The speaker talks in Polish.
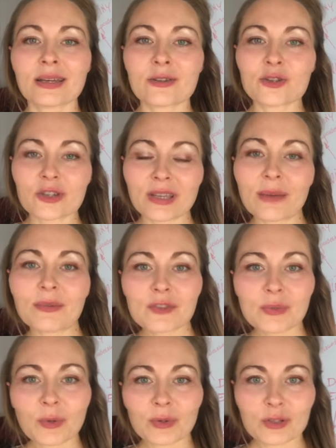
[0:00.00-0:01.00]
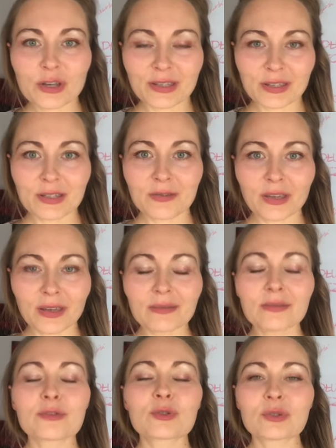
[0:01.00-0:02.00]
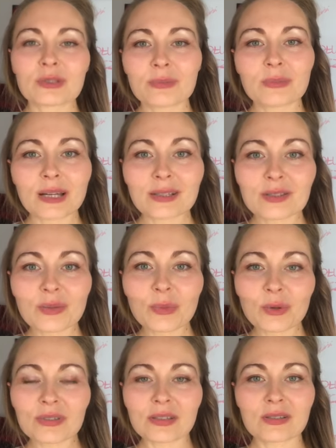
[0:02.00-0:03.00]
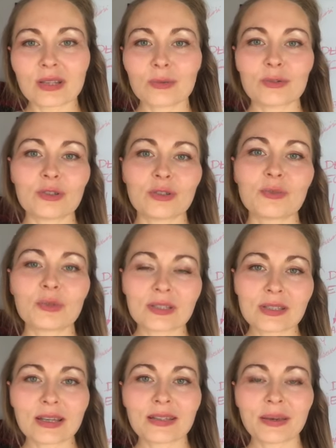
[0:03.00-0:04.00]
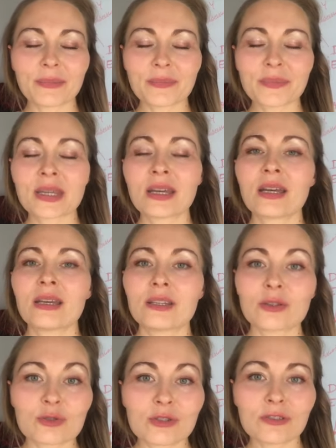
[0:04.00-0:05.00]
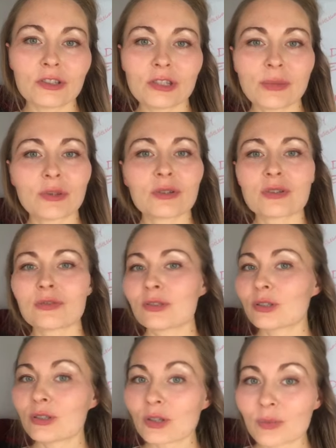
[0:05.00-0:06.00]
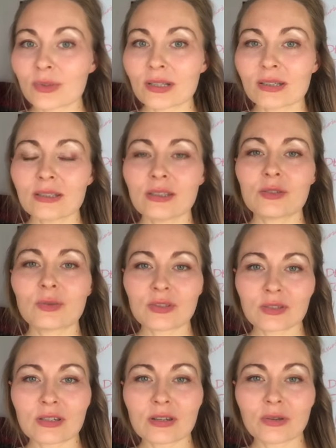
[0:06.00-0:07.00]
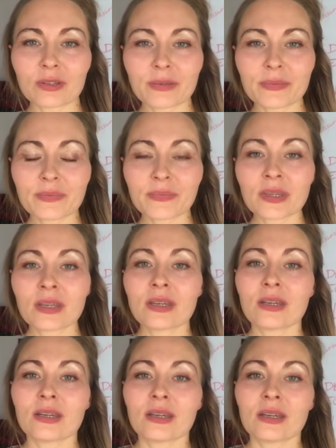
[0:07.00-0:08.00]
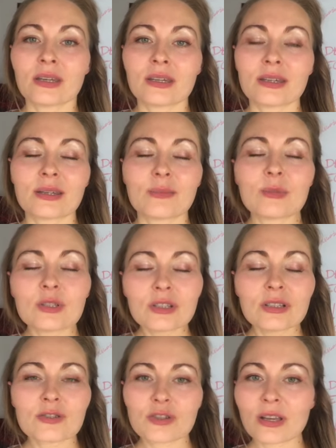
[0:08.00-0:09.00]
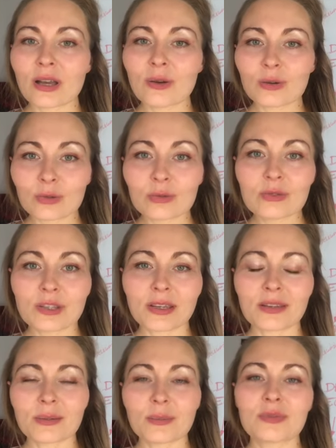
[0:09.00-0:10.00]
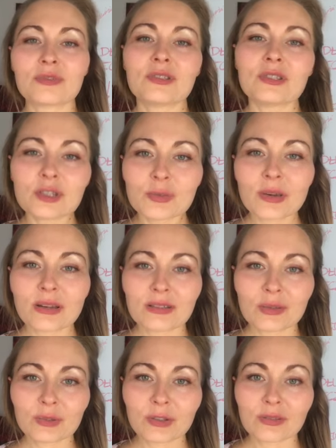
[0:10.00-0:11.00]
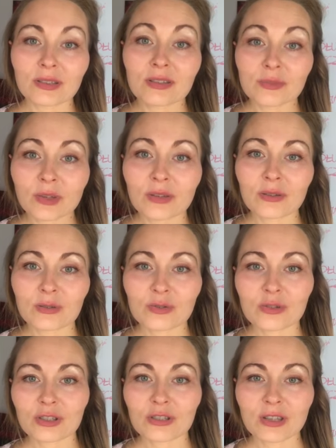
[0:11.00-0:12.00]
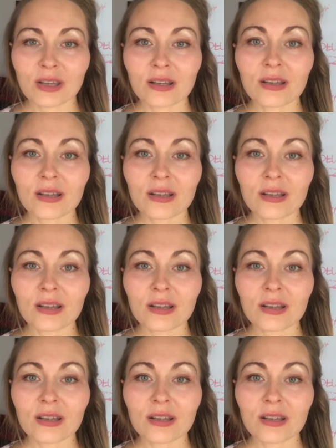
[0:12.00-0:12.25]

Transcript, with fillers: Żyjemy w społeczeństwie, w którym bardzo modne stało się odmładzanie. I oczywiście ma to swoje dobre i złe strony. E, myślę, że jako ludzie powinniśmy akceptować zmienność życia,